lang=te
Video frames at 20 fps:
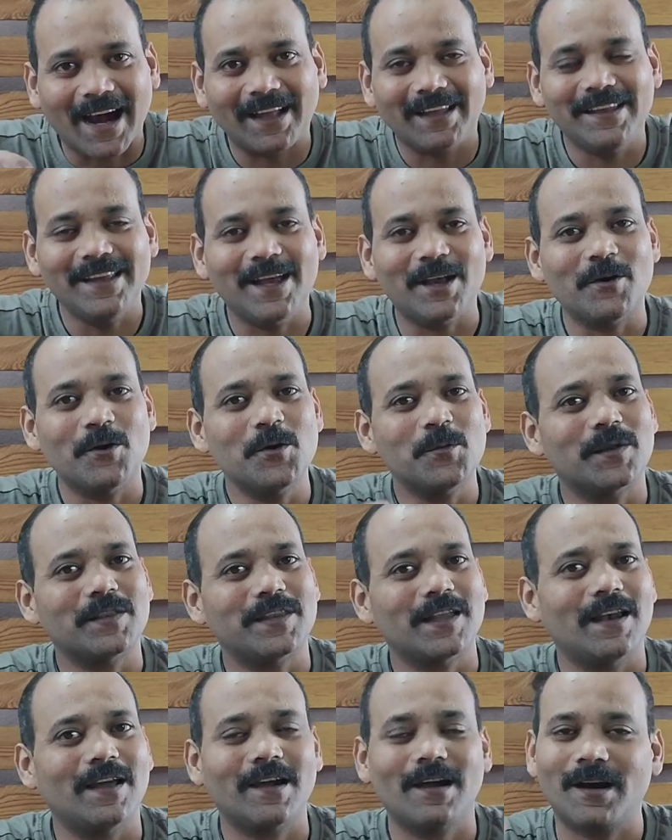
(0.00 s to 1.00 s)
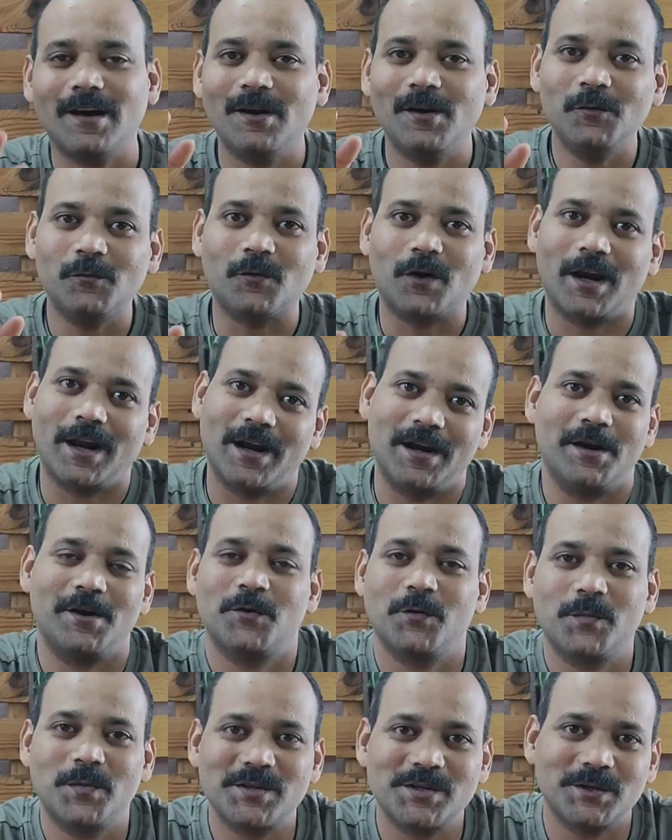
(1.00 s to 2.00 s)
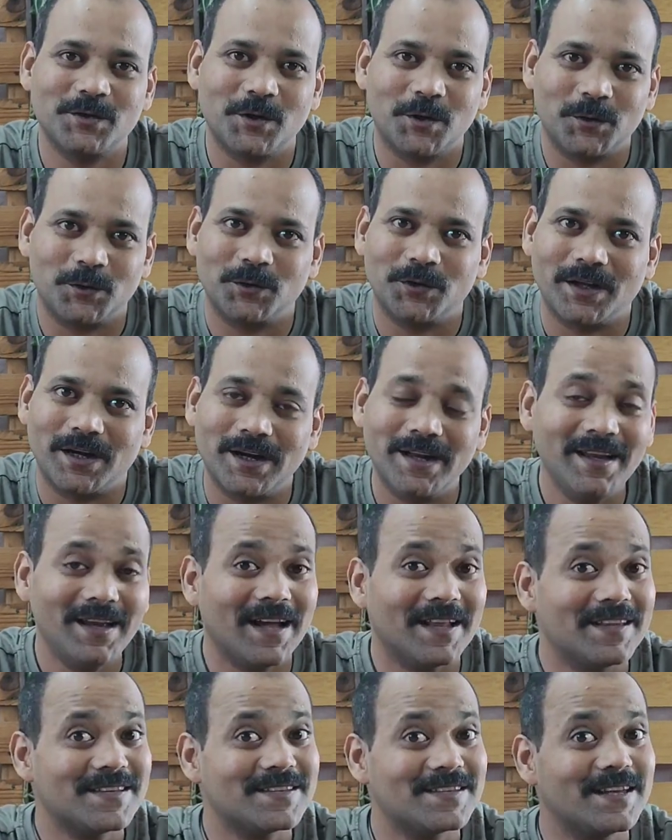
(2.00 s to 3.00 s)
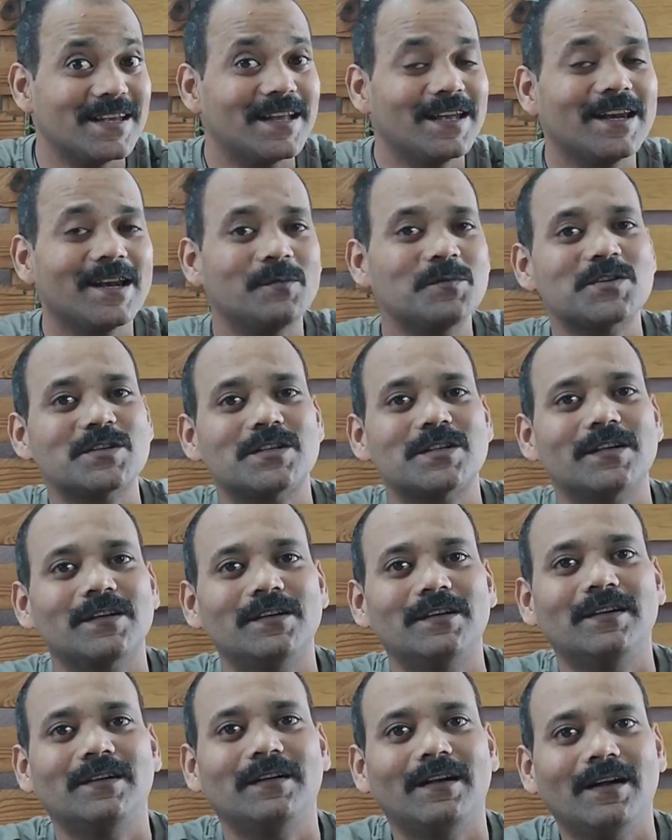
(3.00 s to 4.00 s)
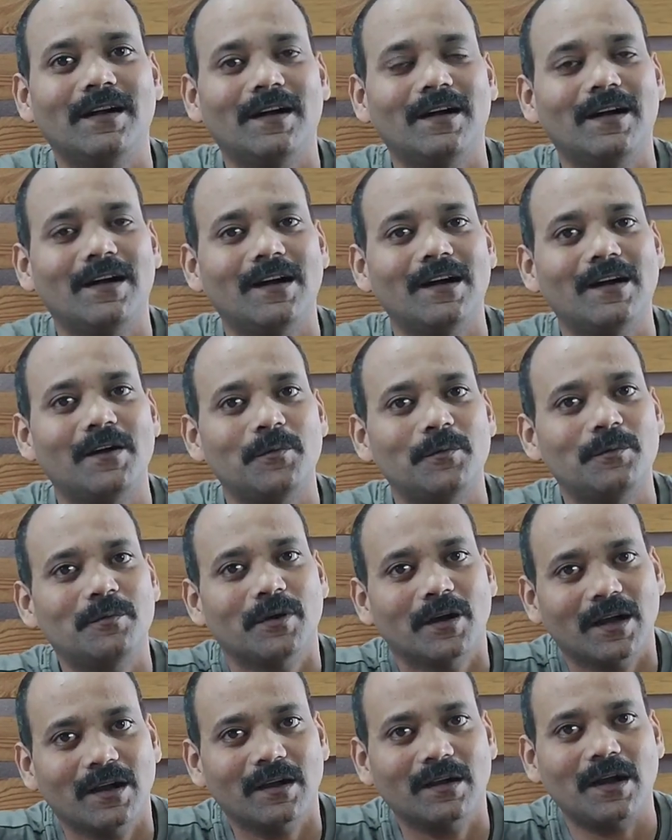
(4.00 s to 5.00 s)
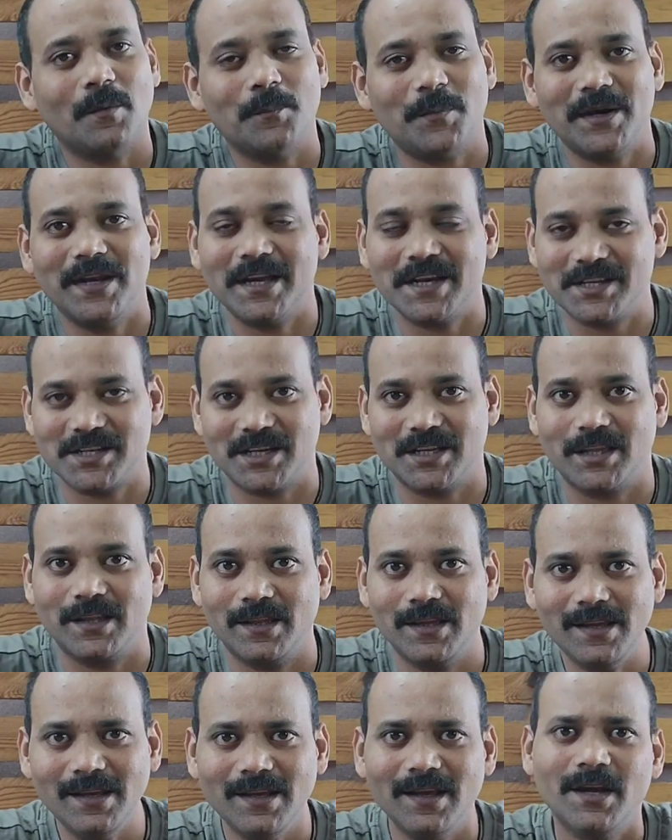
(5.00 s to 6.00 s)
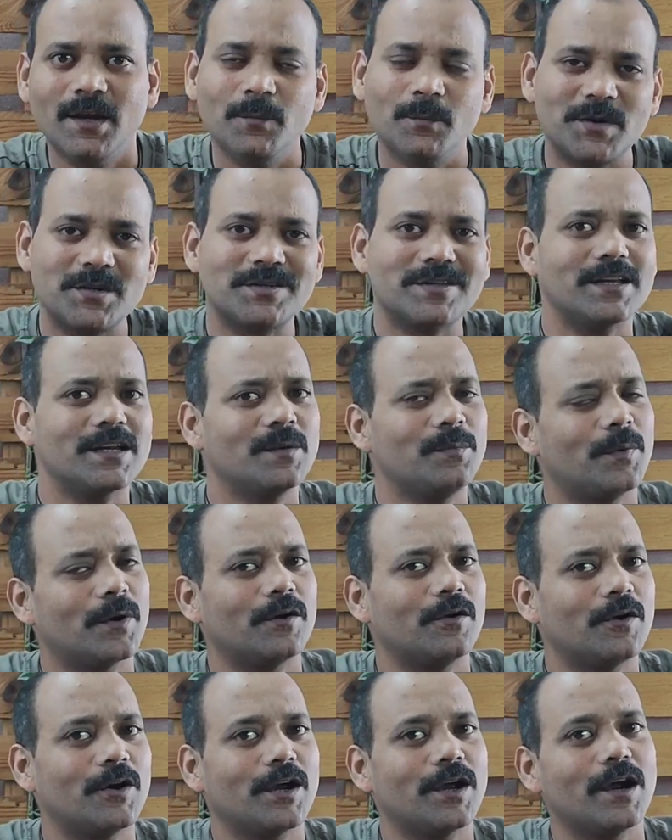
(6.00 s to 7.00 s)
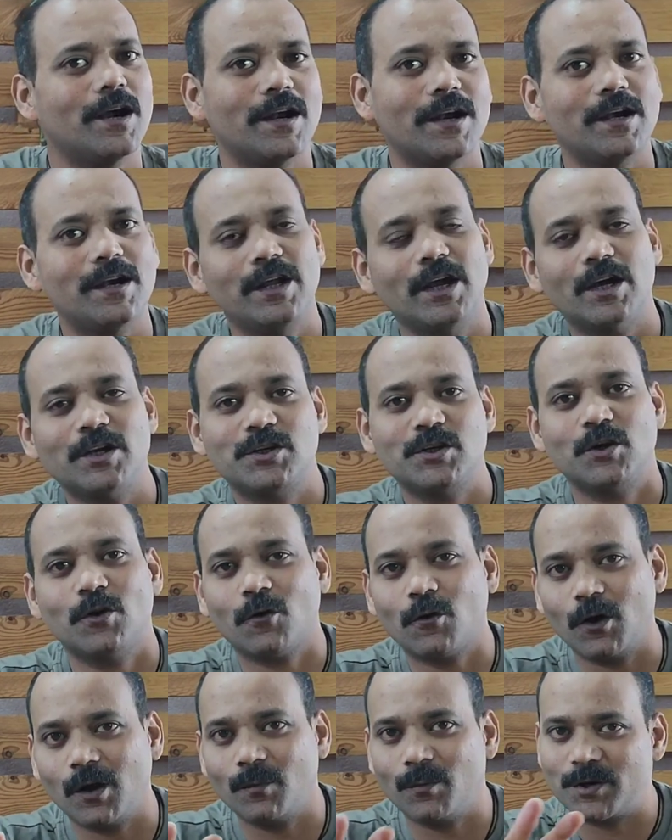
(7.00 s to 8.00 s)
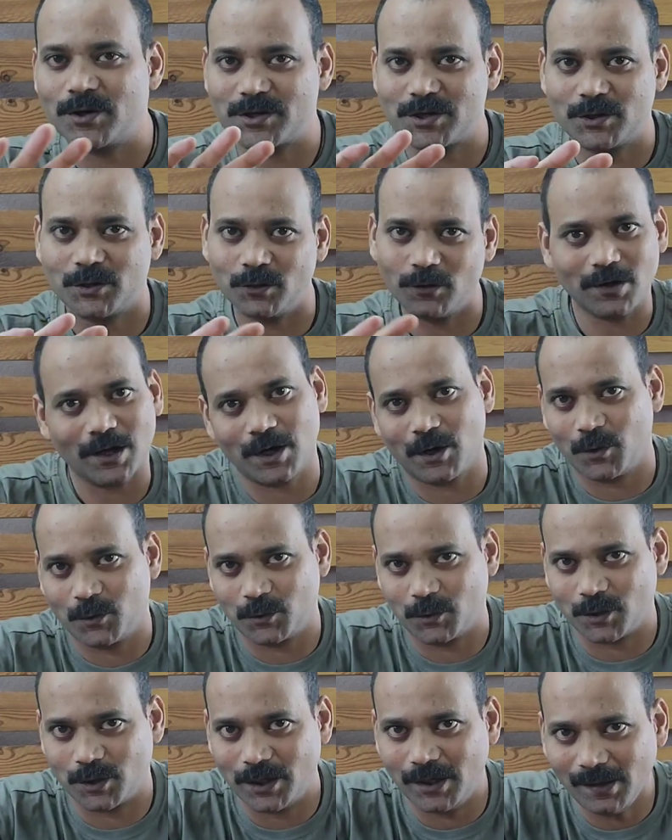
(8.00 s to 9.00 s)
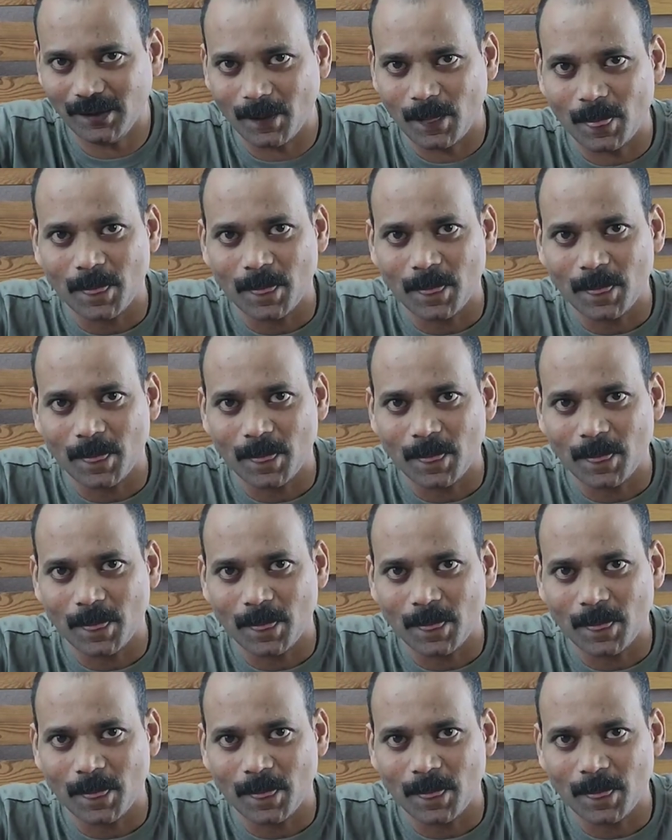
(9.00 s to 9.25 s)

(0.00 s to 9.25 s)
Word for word: అది అరౌండ్ మన తెలంగాణలో ట్వెల్వ్ హండ్రెడ్ రూపీస్కి దొరుకుతుందండి అది సిగ్రమ్స్ కంపెనీకి చెందింది ప్రస్తుతానికి పర్నో రికార్డ్ అండ్ డిఆర్జియో కొలాబరేషన్తో రన్ అవుతుంది